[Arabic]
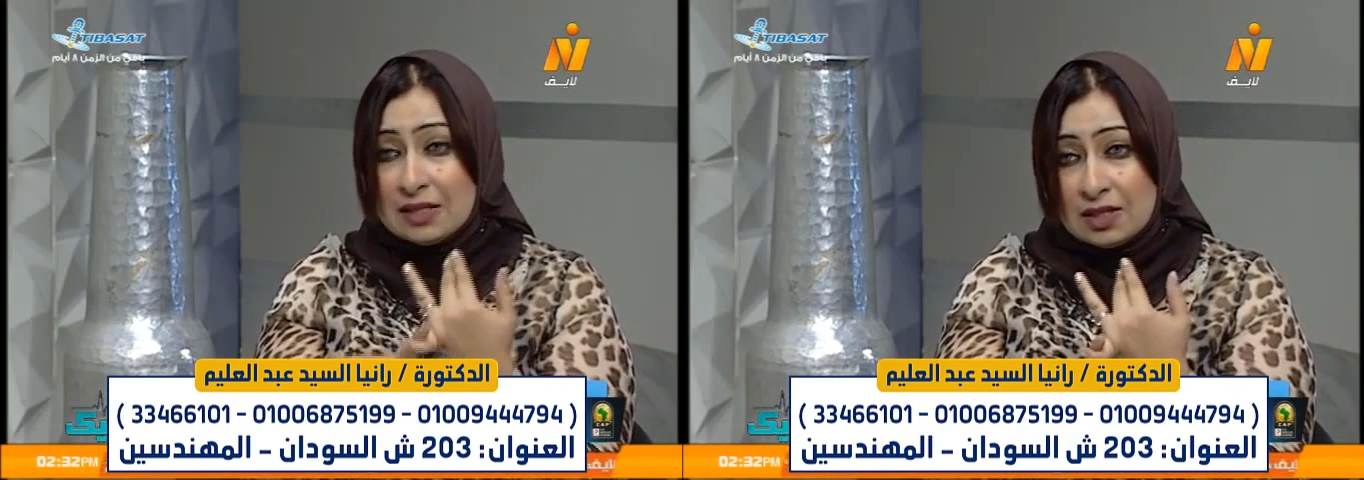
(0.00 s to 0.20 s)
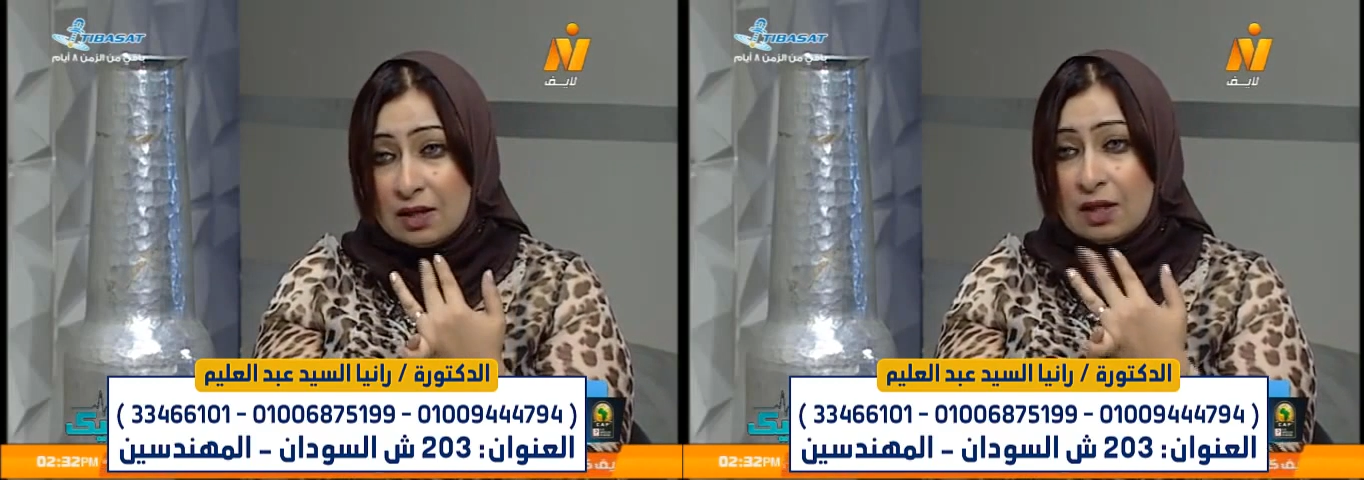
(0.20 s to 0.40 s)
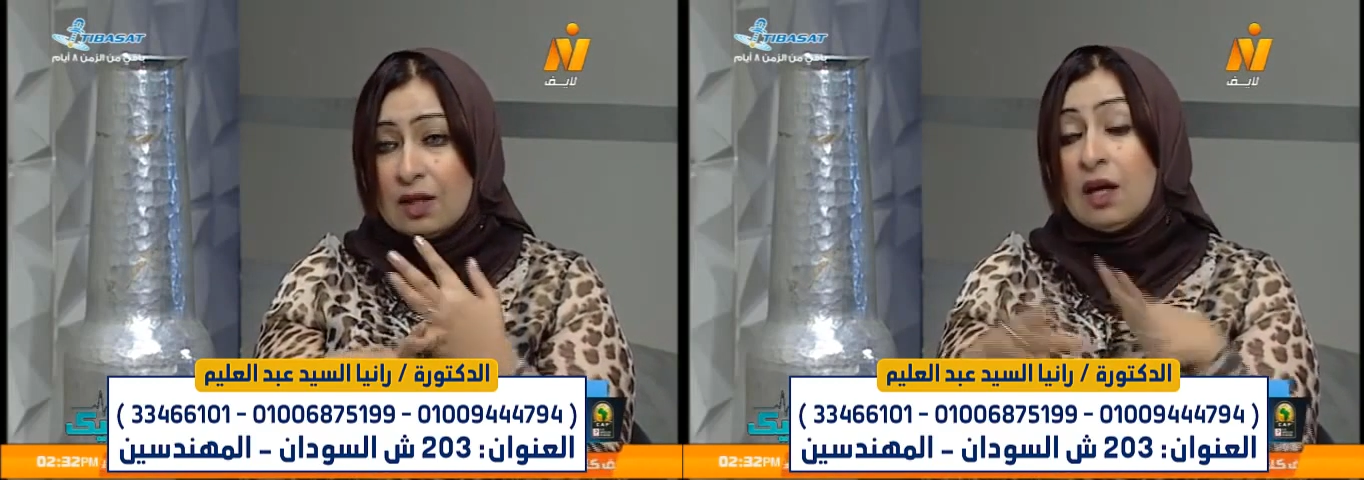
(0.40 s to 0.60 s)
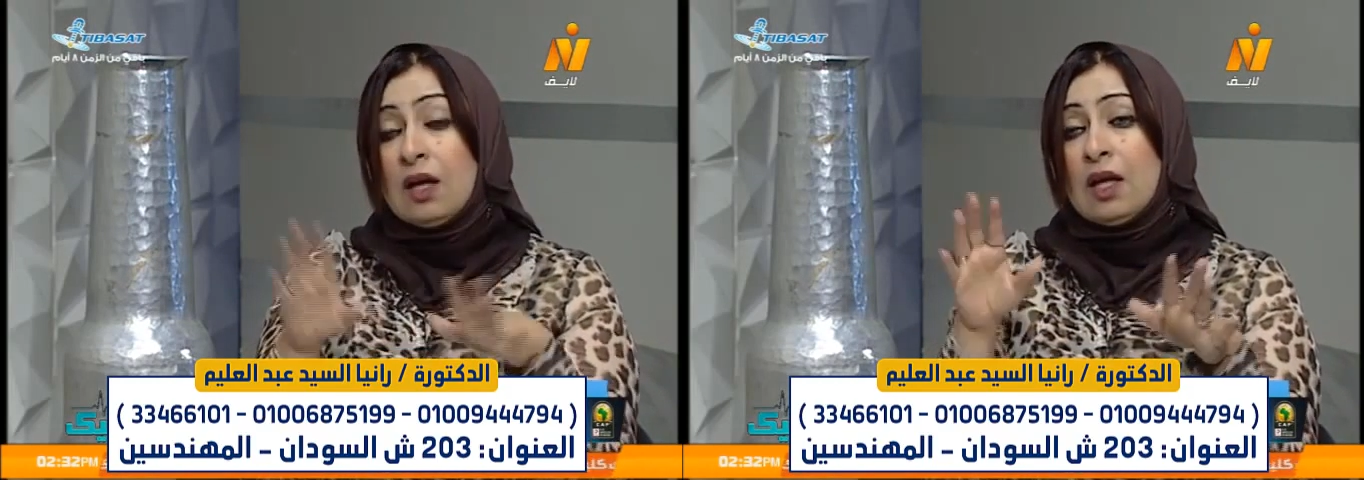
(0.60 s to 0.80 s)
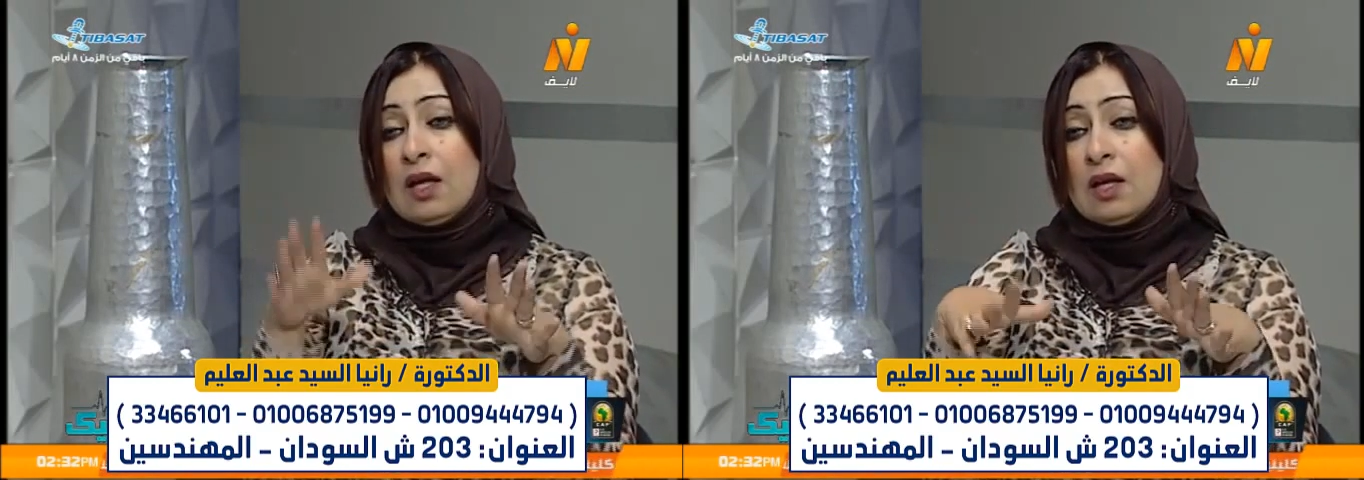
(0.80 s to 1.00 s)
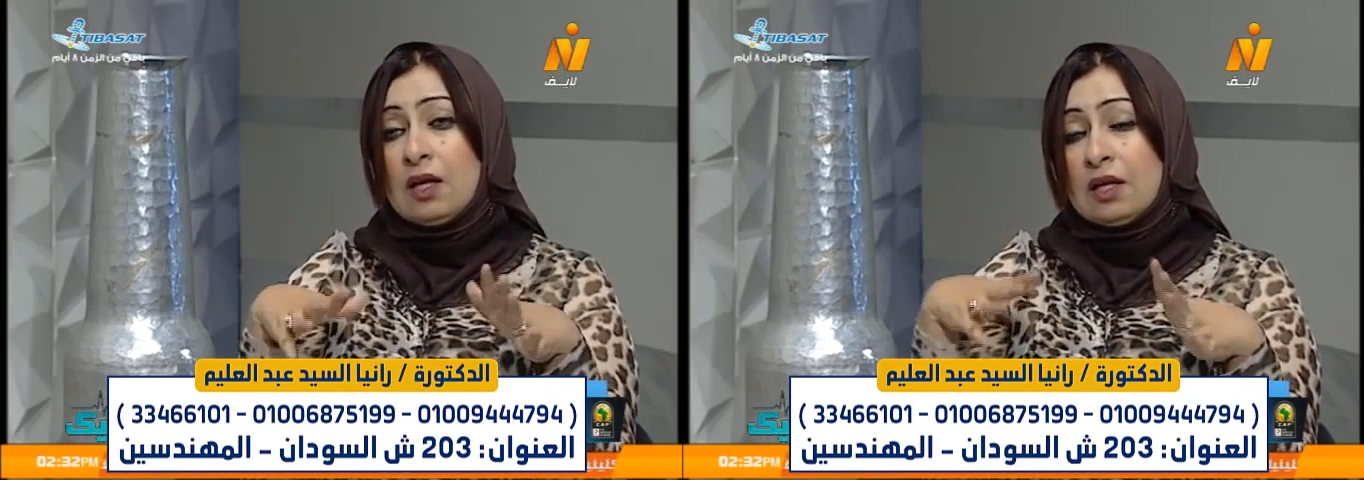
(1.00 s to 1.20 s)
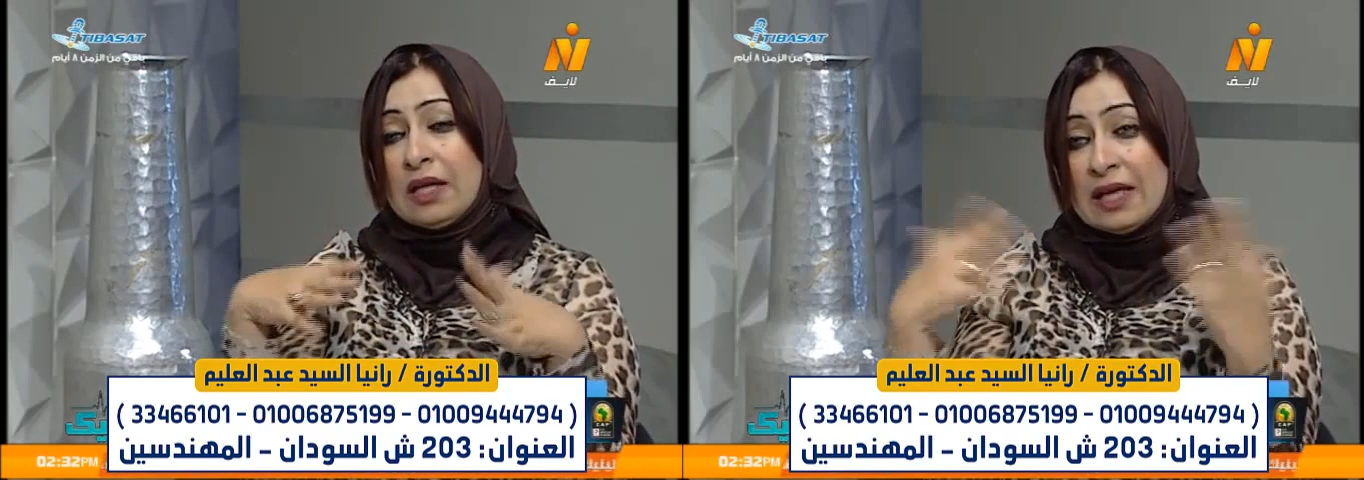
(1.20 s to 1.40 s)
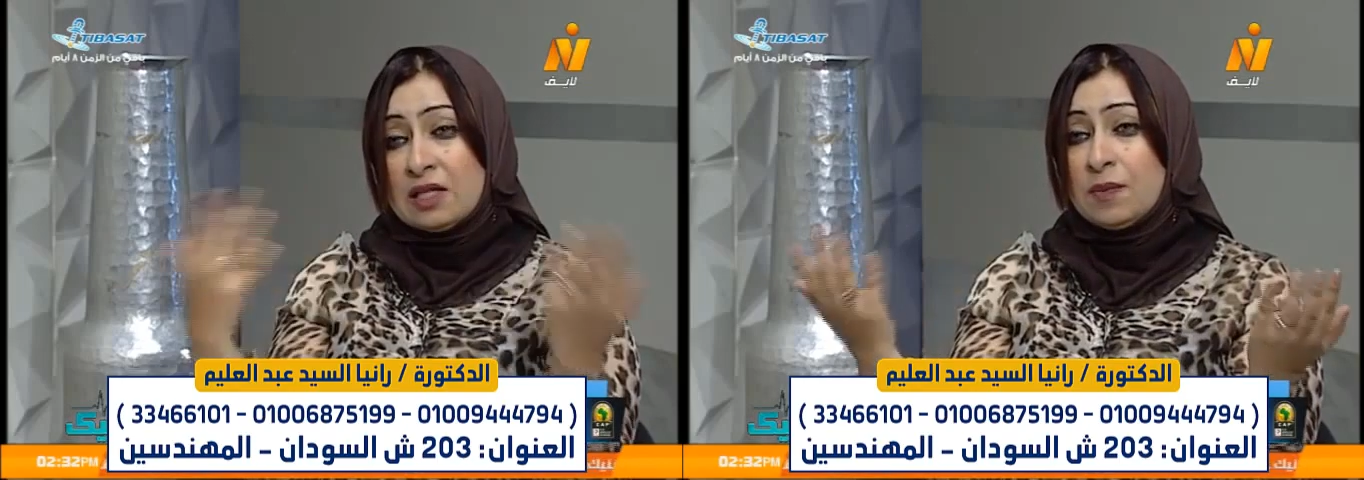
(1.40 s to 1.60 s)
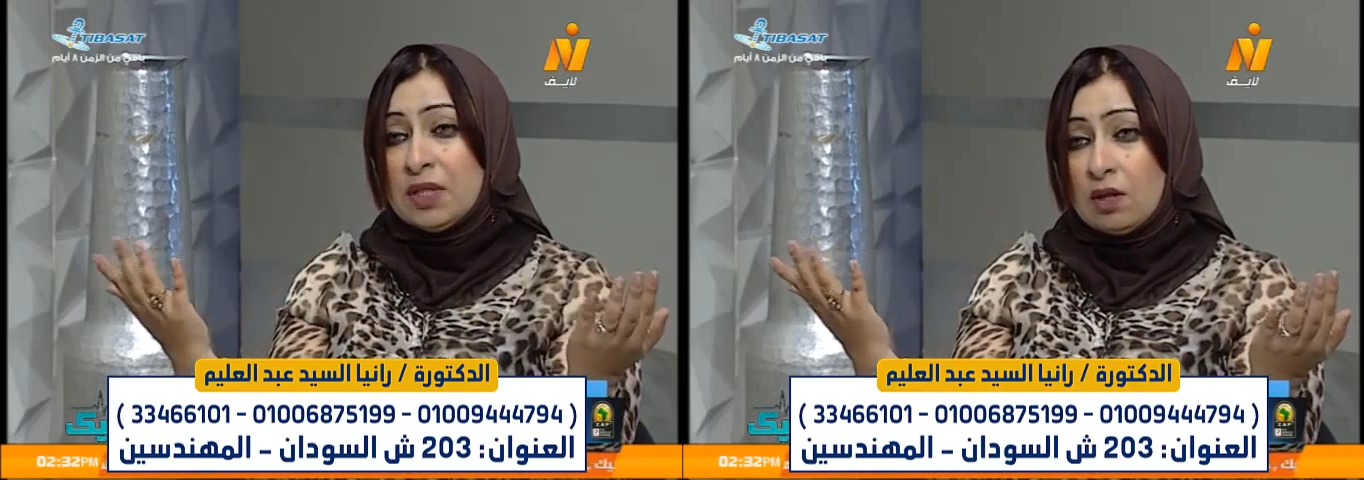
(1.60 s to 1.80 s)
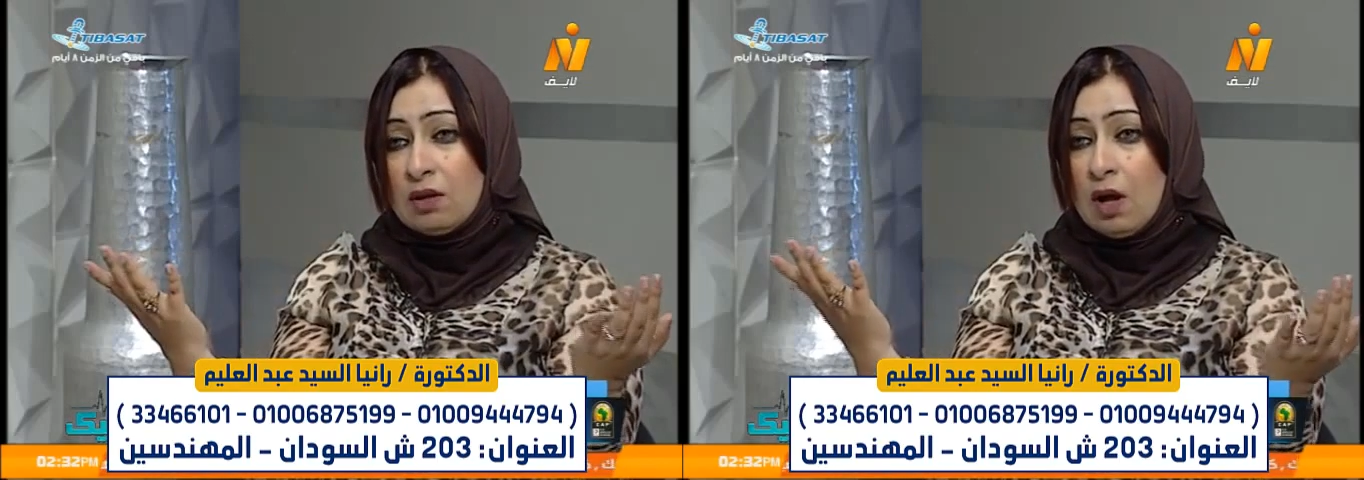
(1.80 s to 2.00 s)
موجات ضوئيه وحديه اللود ده
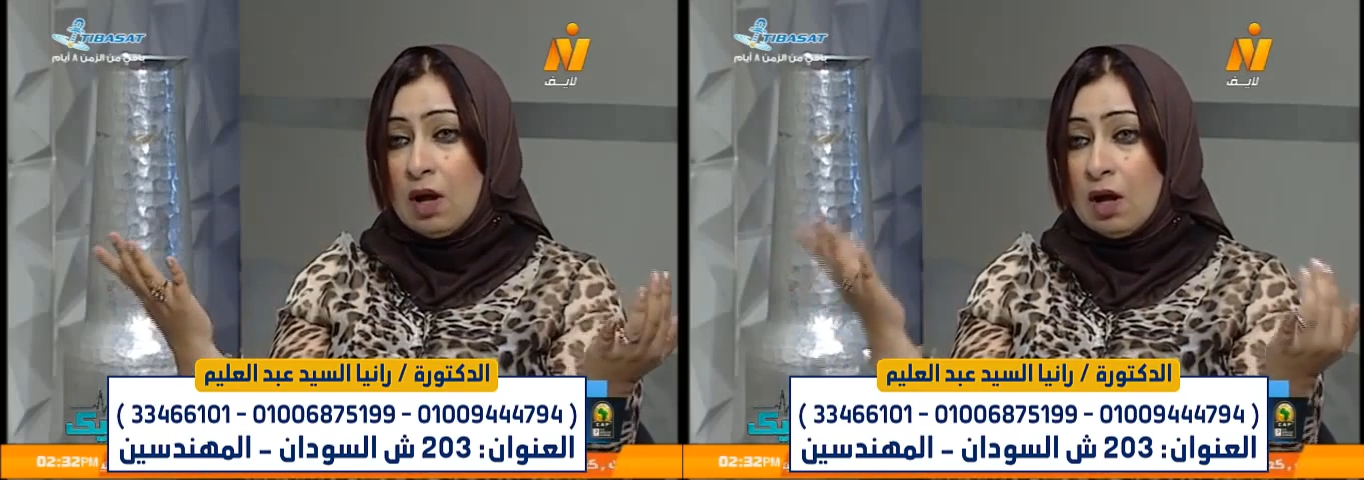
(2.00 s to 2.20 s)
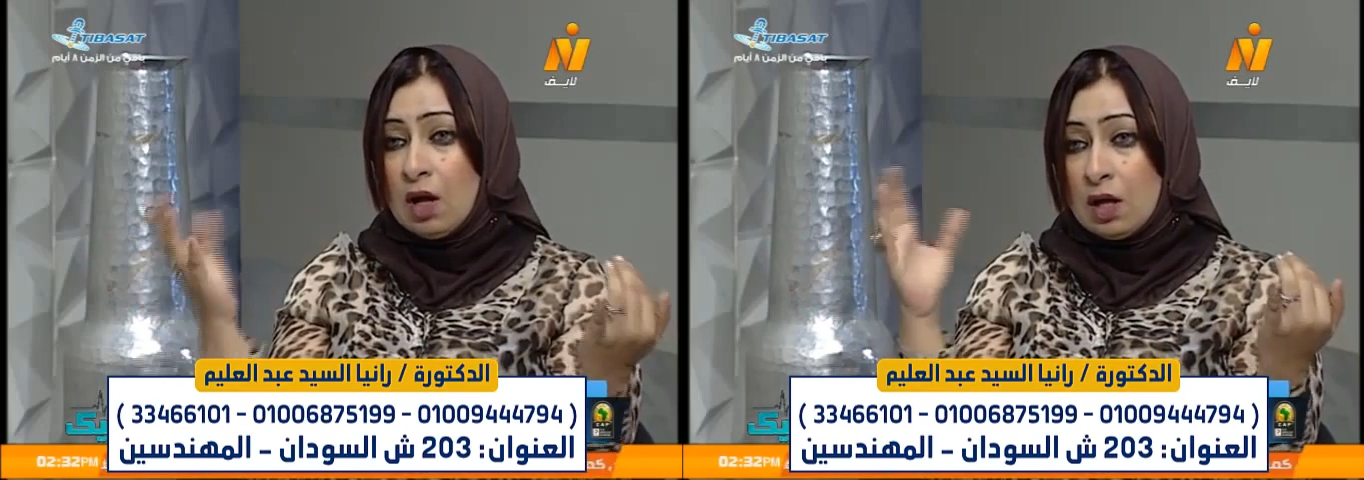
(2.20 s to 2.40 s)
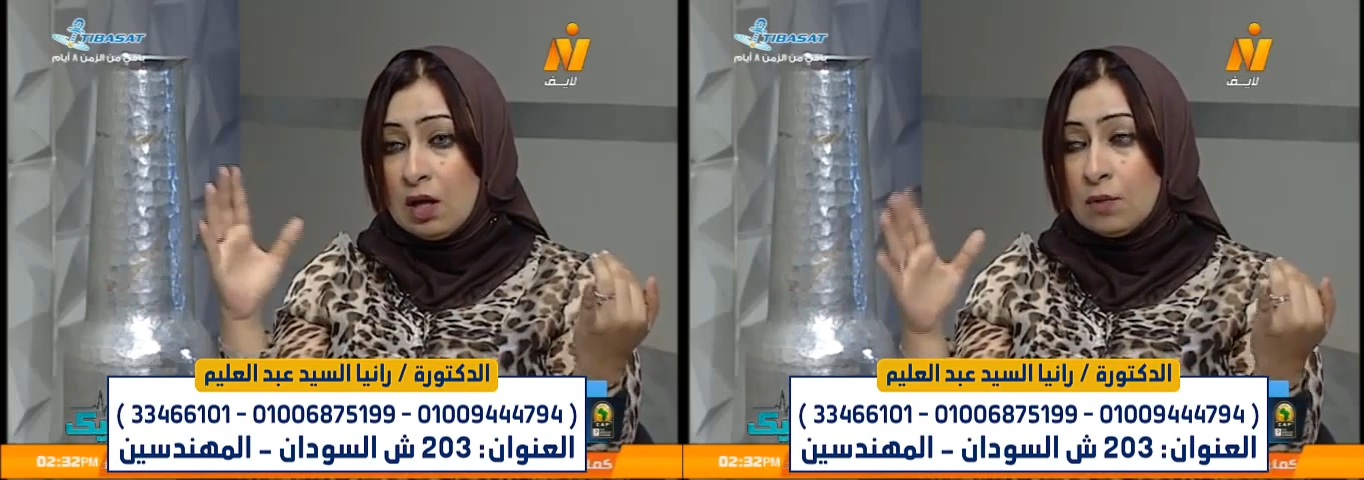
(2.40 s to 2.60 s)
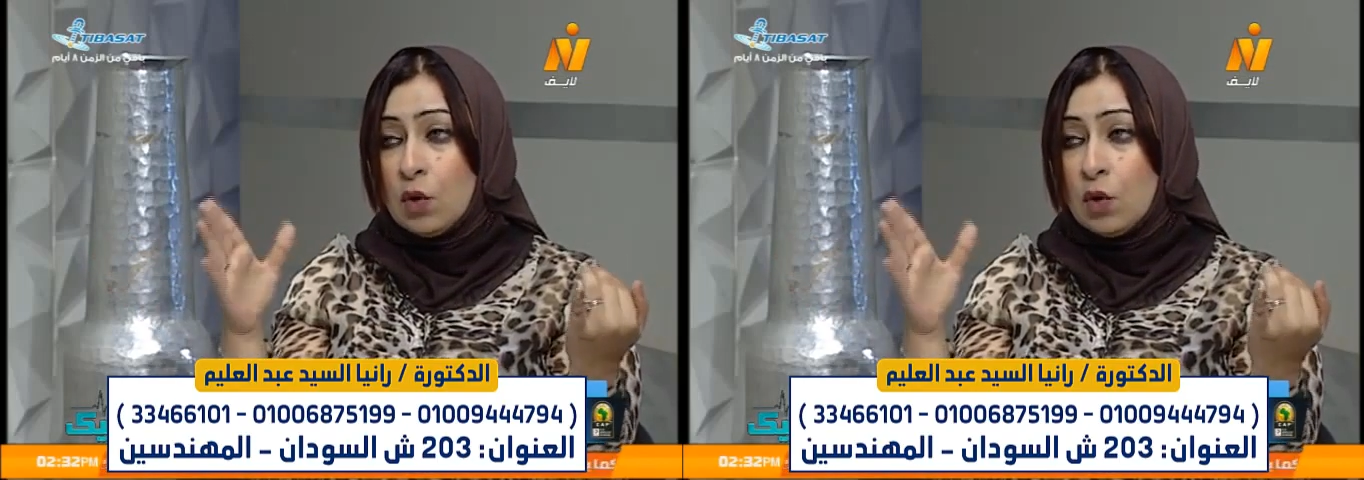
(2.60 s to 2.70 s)
جهاز امريكي